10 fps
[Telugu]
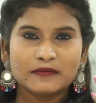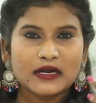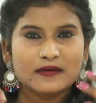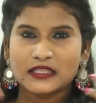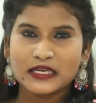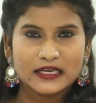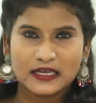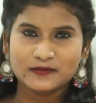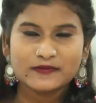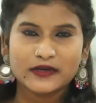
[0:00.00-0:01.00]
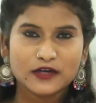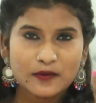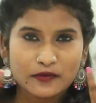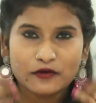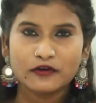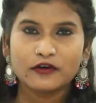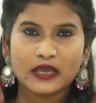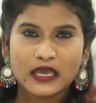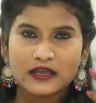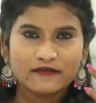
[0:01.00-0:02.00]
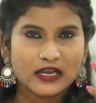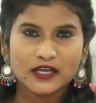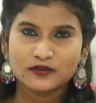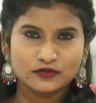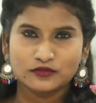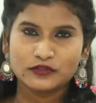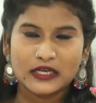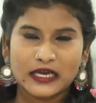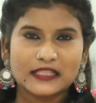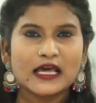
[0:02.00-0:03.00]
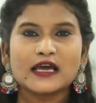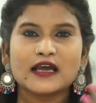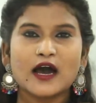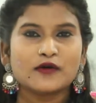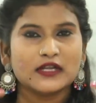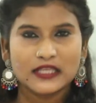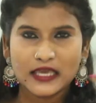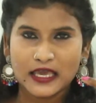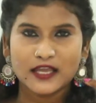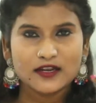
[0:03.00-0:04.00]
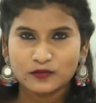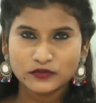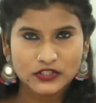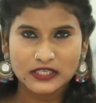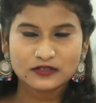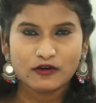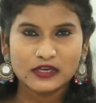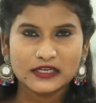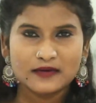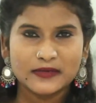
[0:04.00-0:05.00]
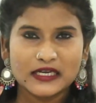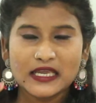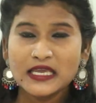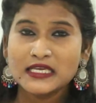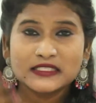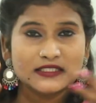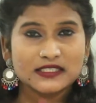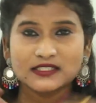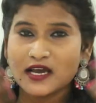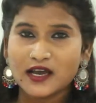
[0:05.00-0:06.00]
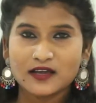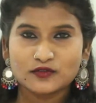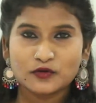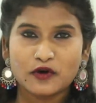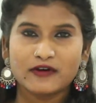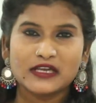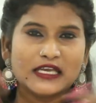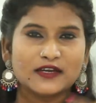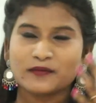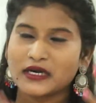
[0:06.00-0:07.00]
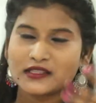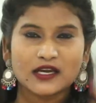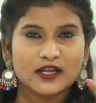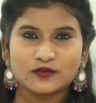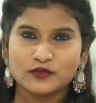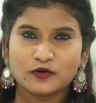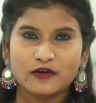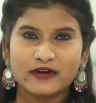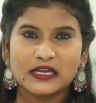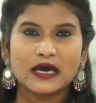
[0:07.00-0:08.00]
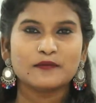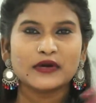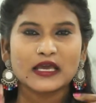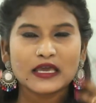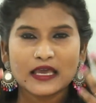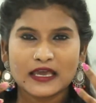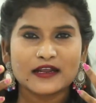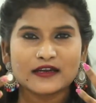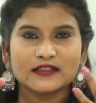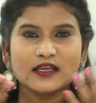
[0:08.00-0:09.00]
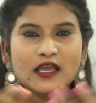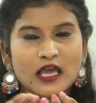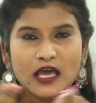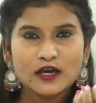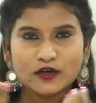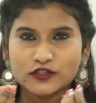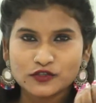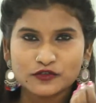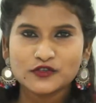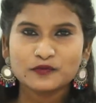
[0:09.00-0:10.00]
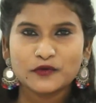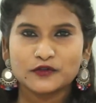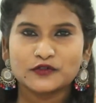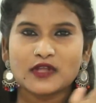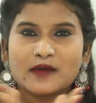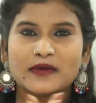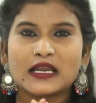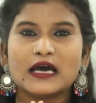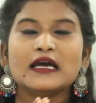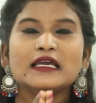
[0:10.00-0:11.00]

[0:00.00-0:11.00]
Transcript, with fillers: మనం ఏదైనా క్రీమ్స్ పెట్టుకున్నప్పుడు ఒకే వేలో రుద్దుతుంటాం కదా అలా కాకుండా ఇది హెయిర్ రిమూవ్ చేసుకోవాలి కాబట్టి జిగ్ జాగ్గా రుద్దుకోవాలి ఎటు పడితే అట్లా రుద్దుకోవాలి అప్పుడే హెయిర్ అనేది కొంచెం కొంచెం పోతుంది అనమాట